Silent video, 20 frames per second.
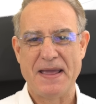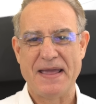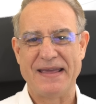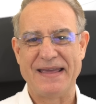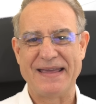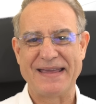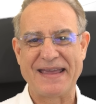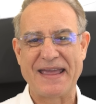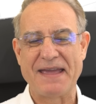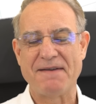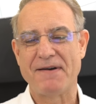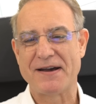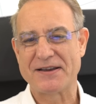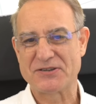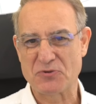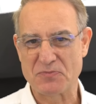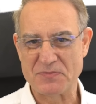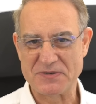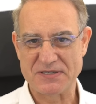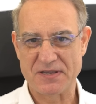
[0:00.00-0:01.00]
en qué
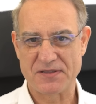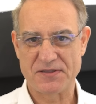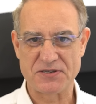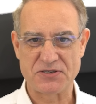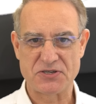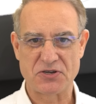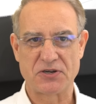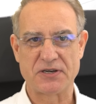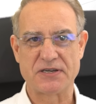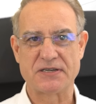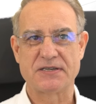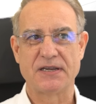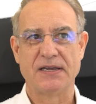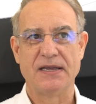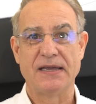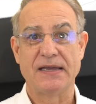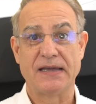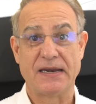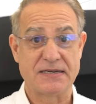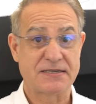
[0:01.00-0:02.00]
baso mis decisiones.
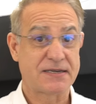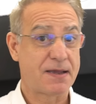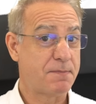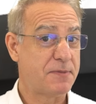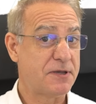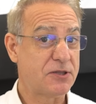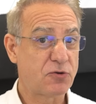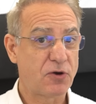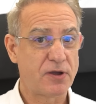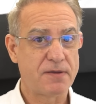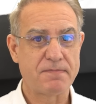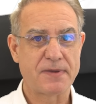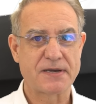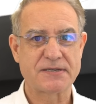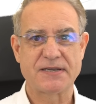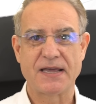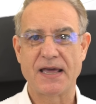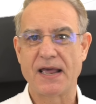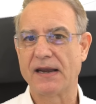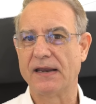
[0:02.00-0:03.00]
¿Crees que Bitcoin va a
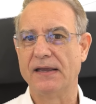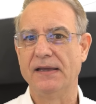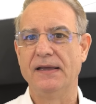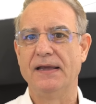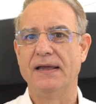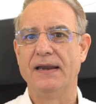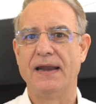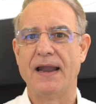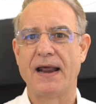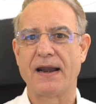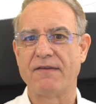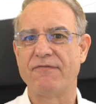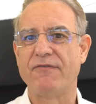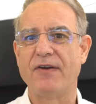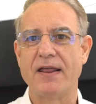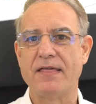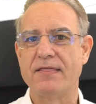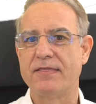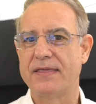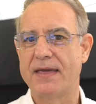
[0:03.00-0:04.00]
ser la
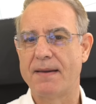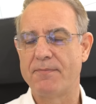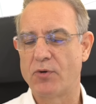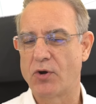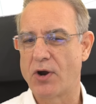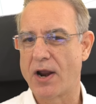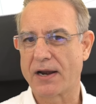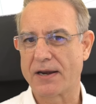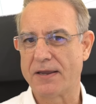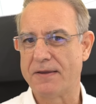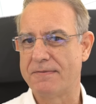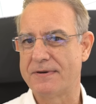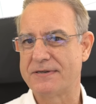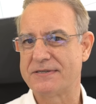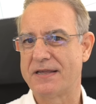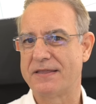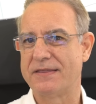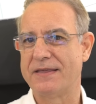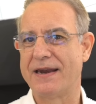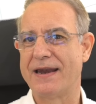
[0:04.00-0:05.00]
referencia por arriba, es
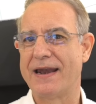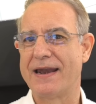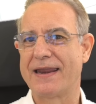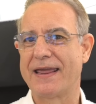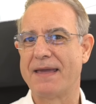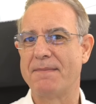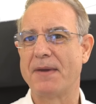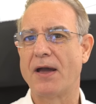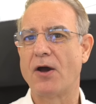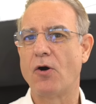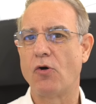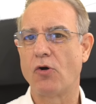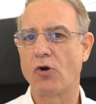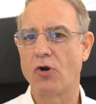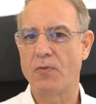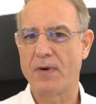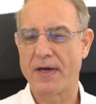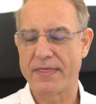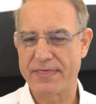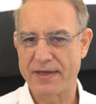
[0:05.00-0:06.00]
decir, el que mejor
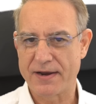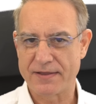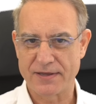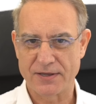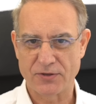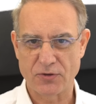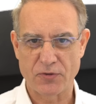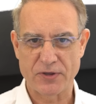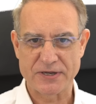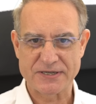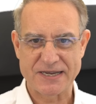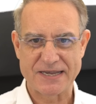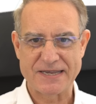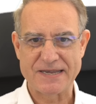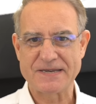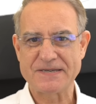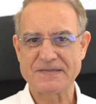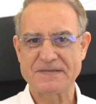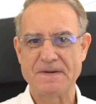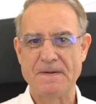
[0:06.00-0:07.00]
lo va a hacer de todas
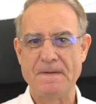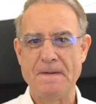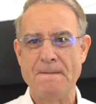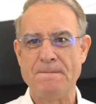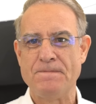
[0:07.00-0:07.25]
ellas?